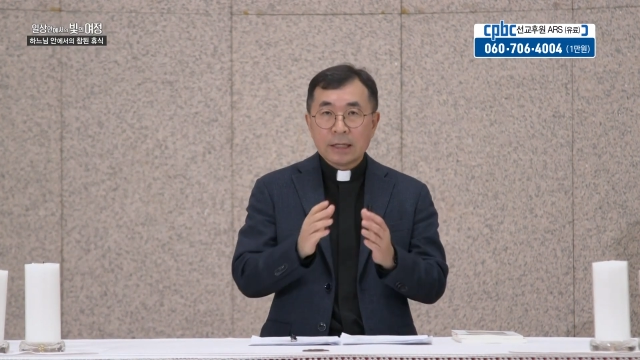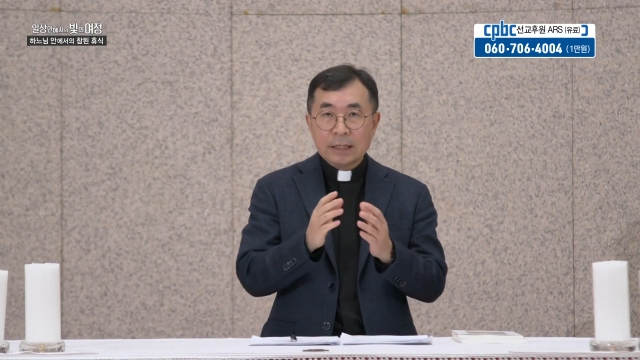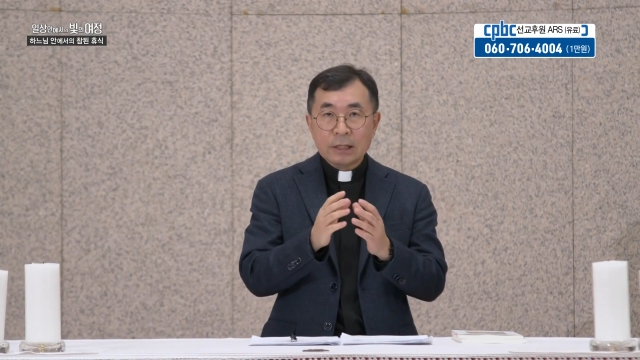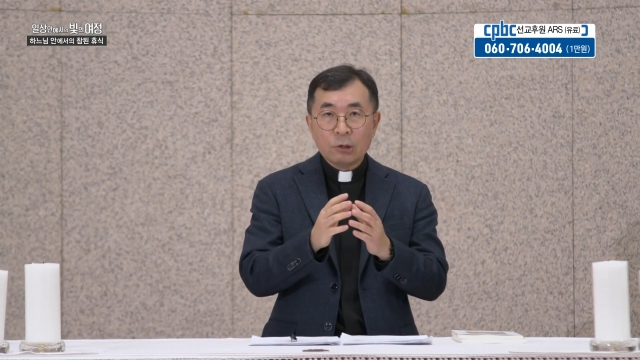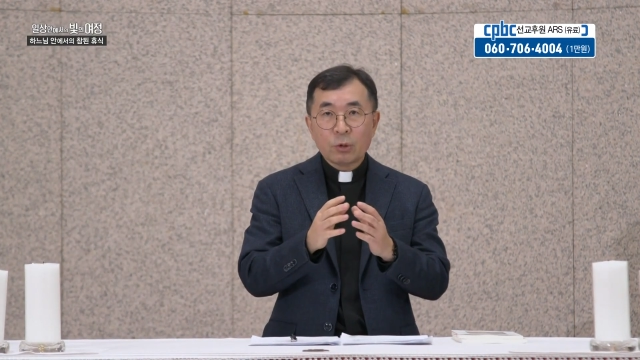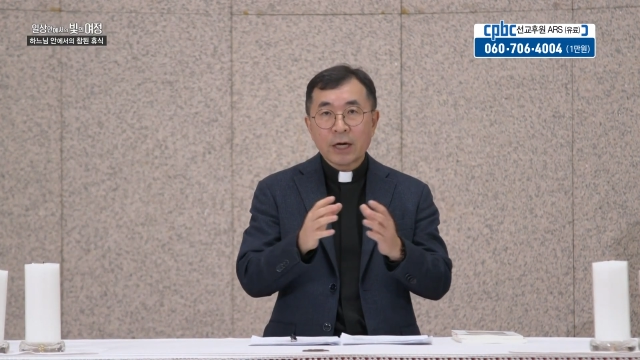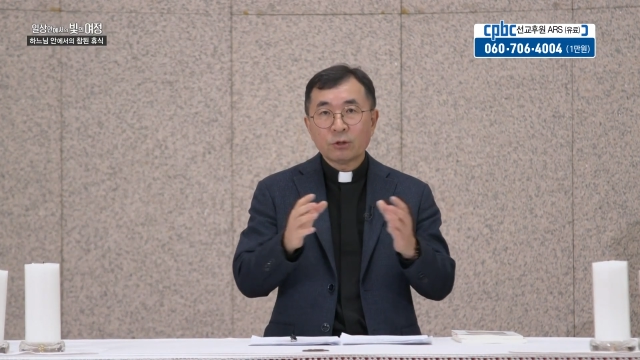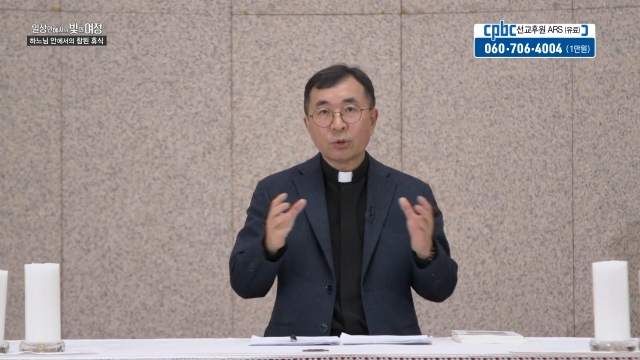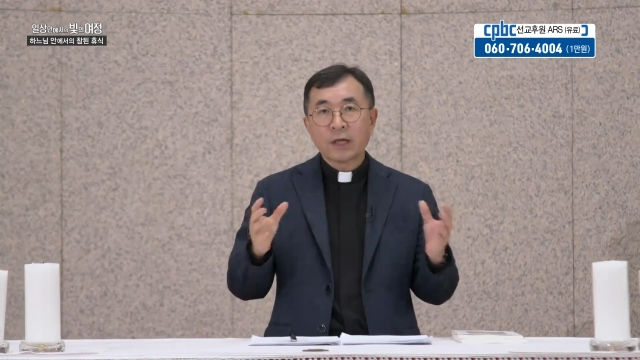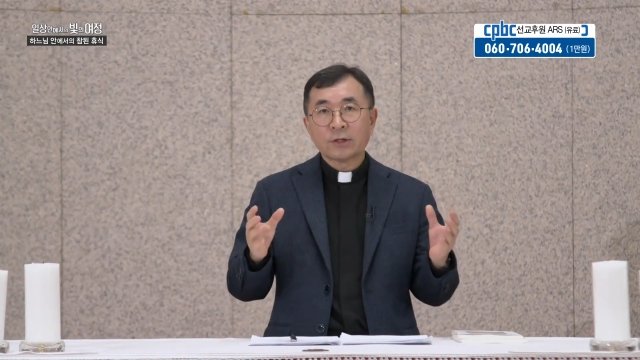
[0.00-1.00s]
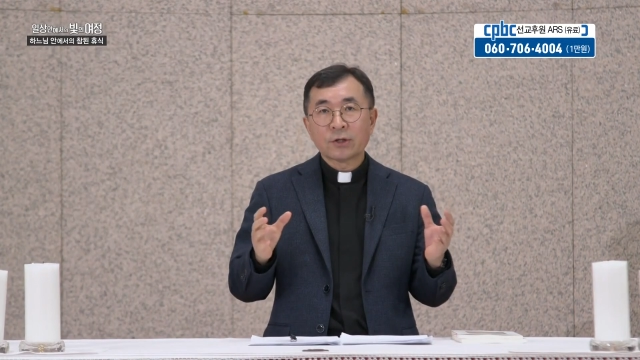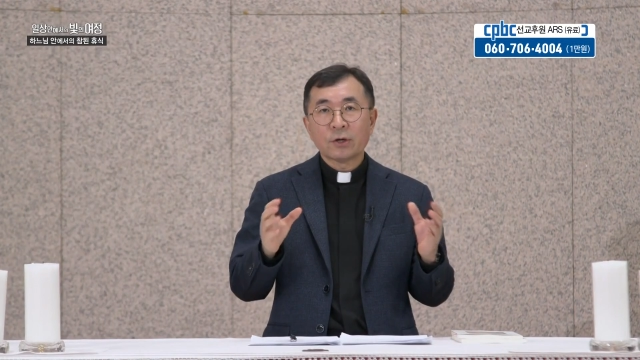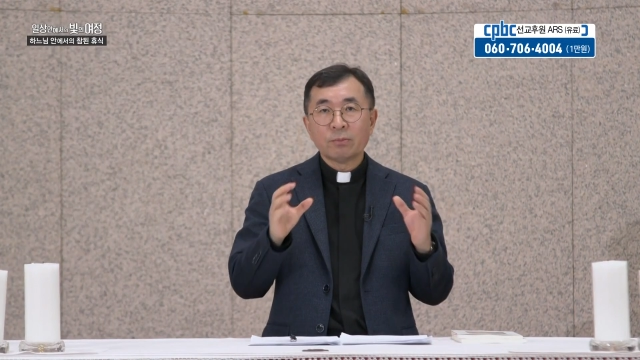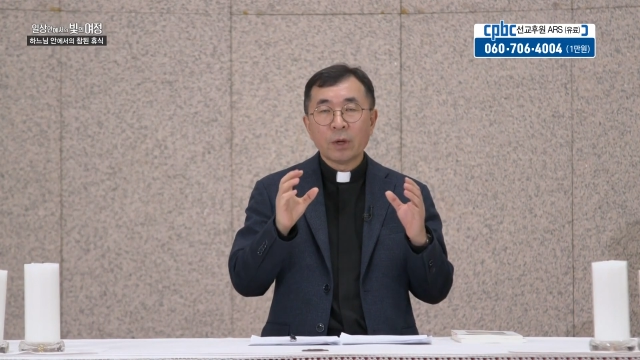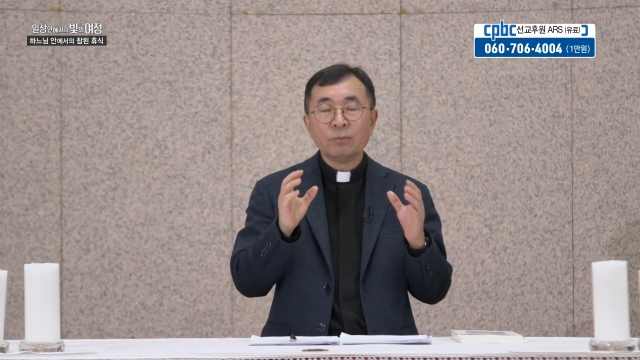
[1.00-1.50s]
일과 중에서
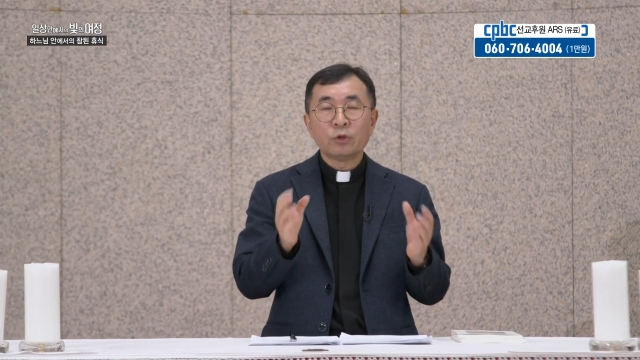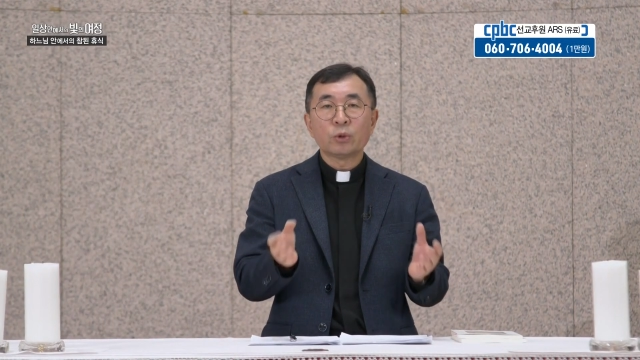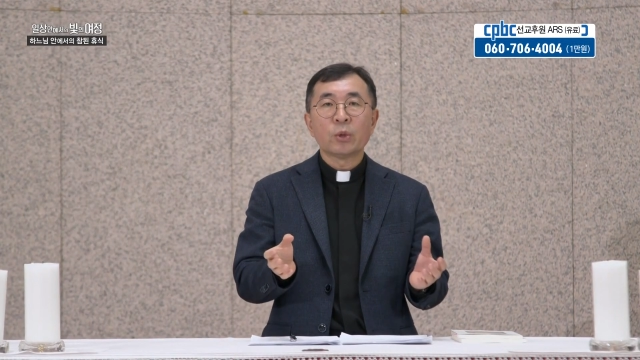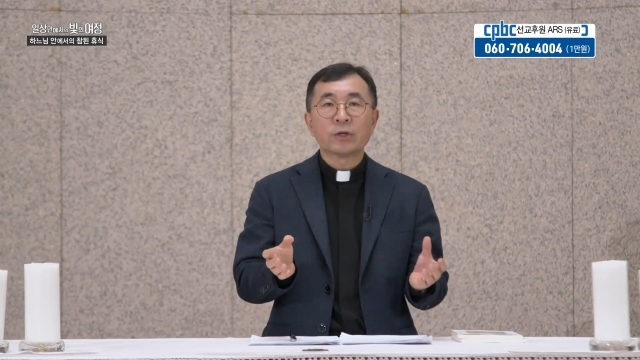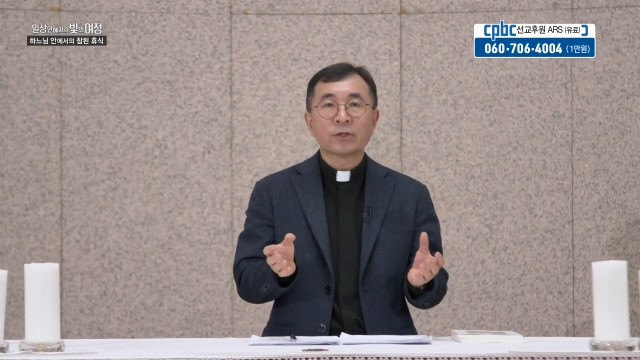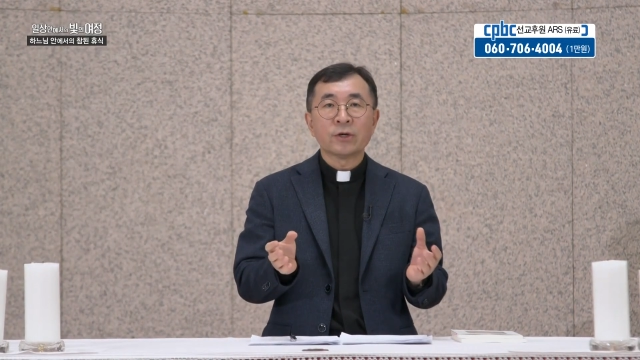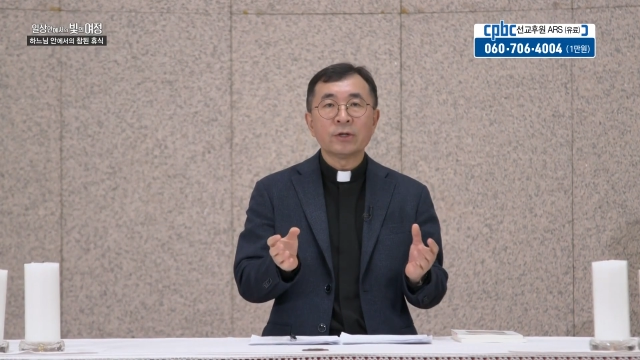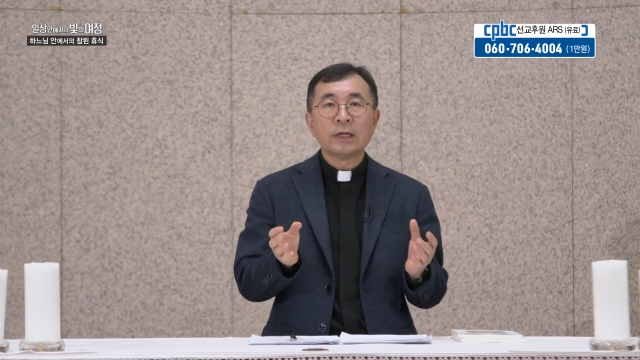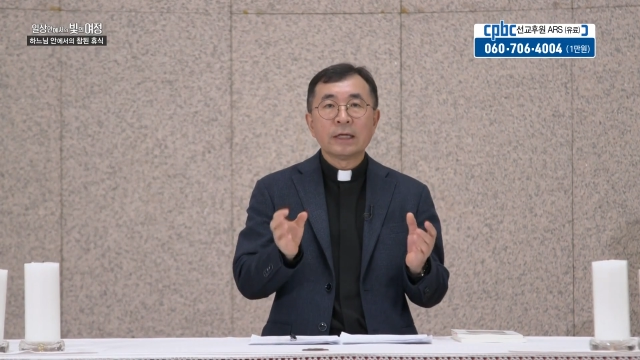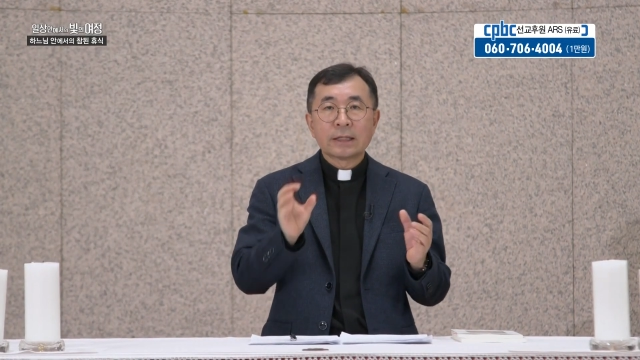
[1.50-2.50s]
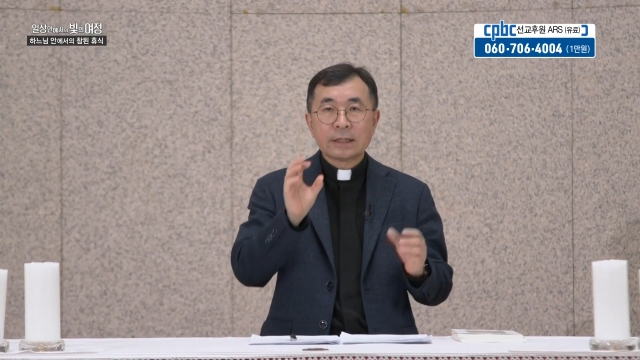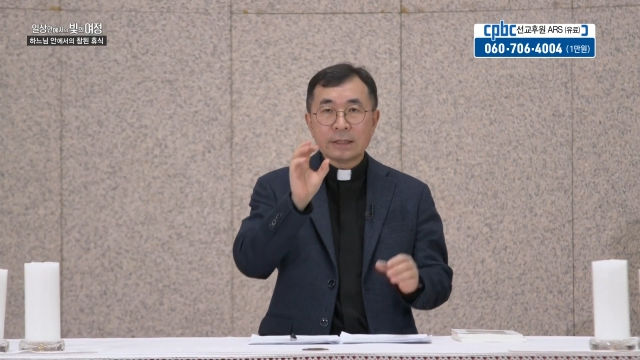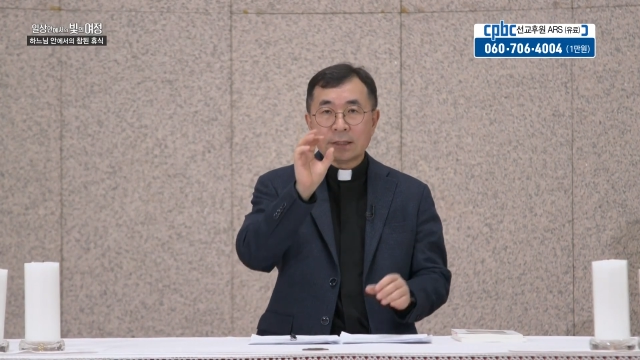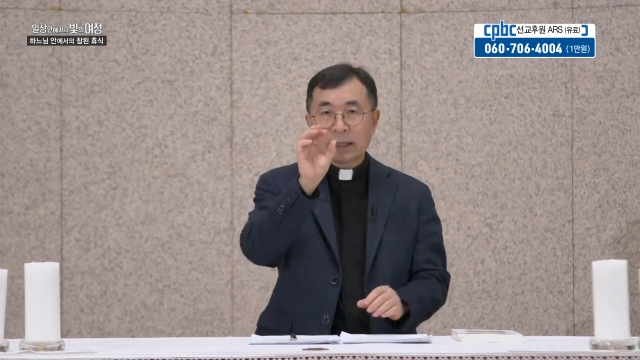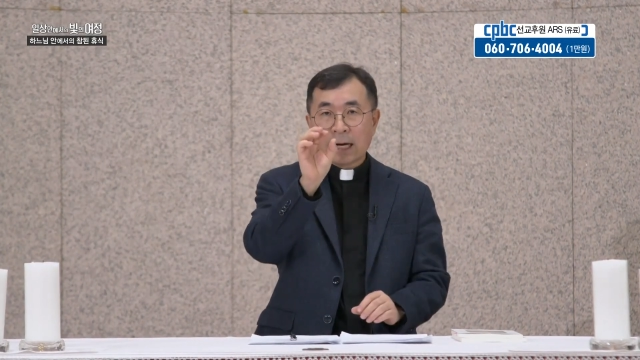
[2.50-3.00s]
멈추어서 그
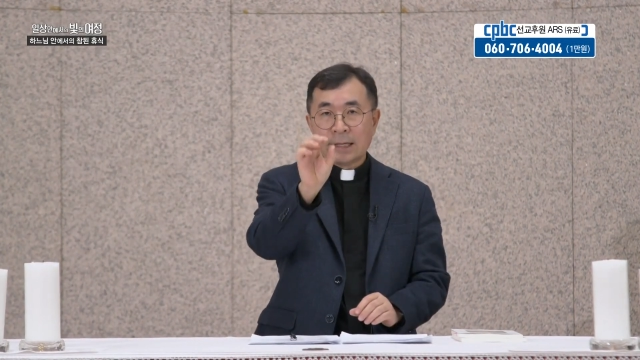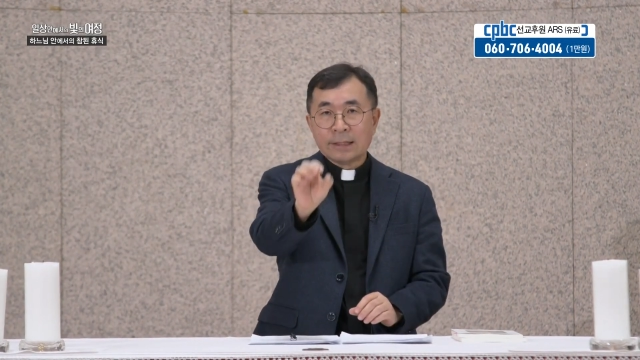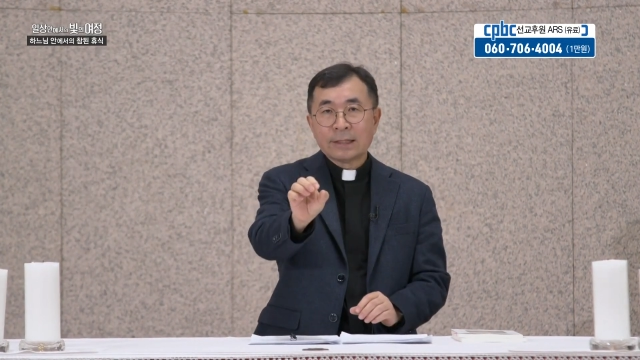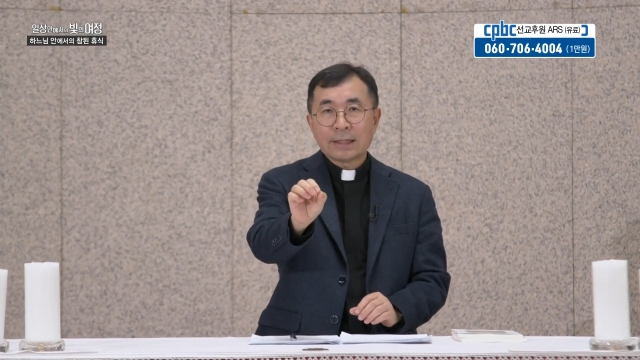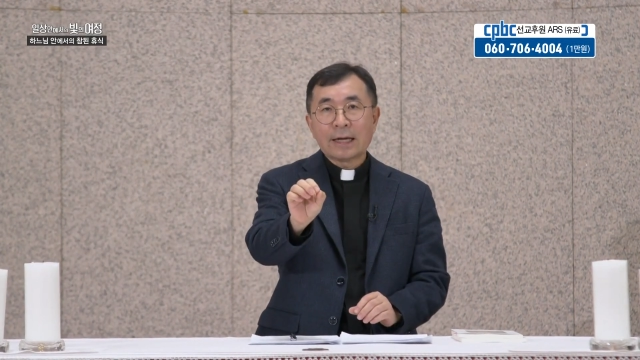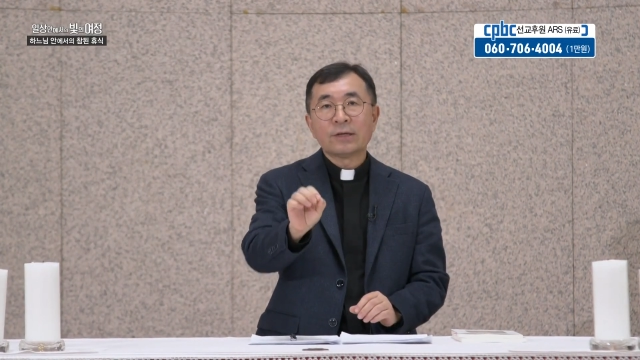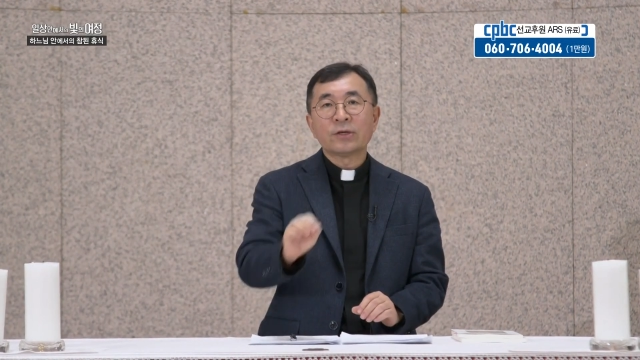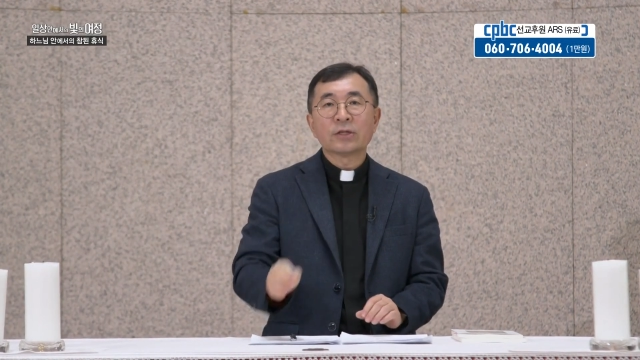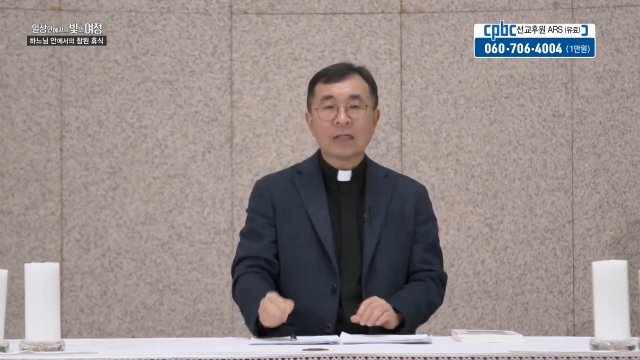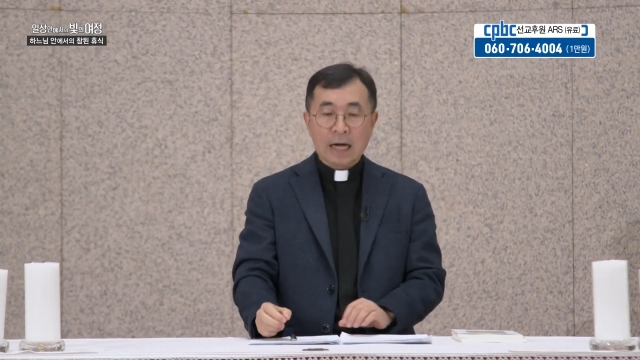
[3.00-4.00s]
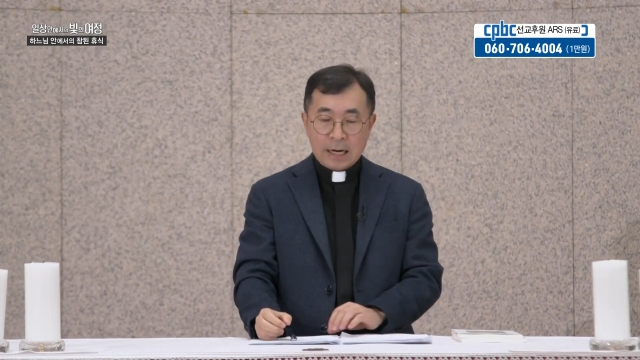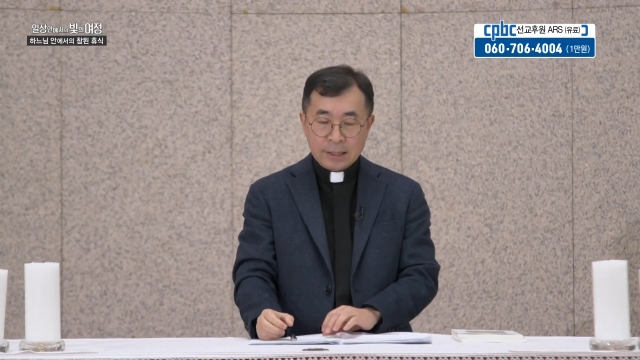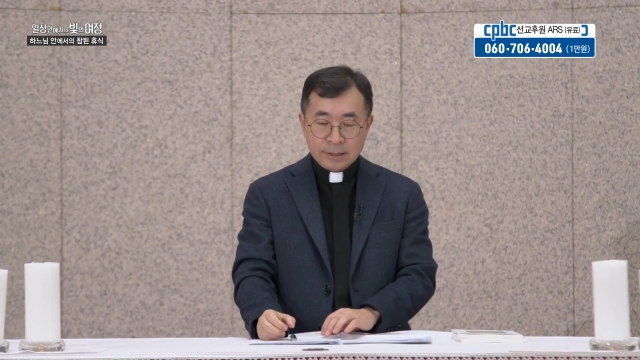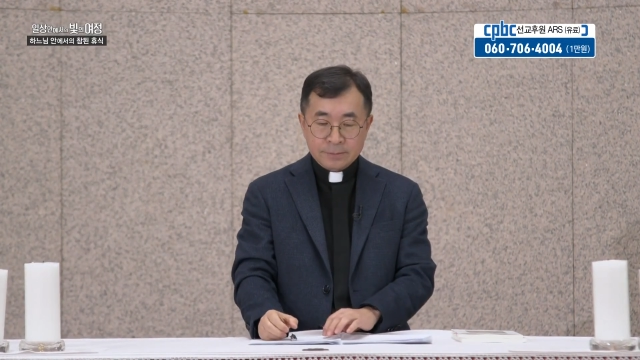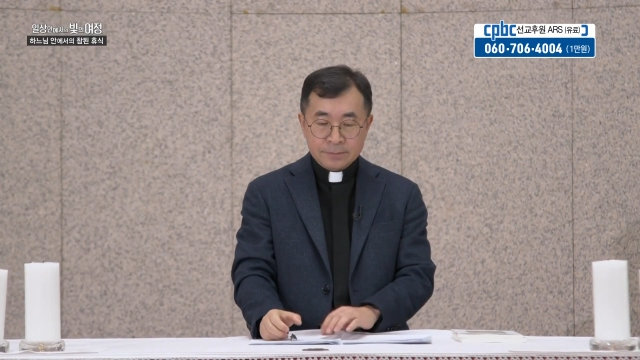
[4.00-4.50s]
시간 다른 것 다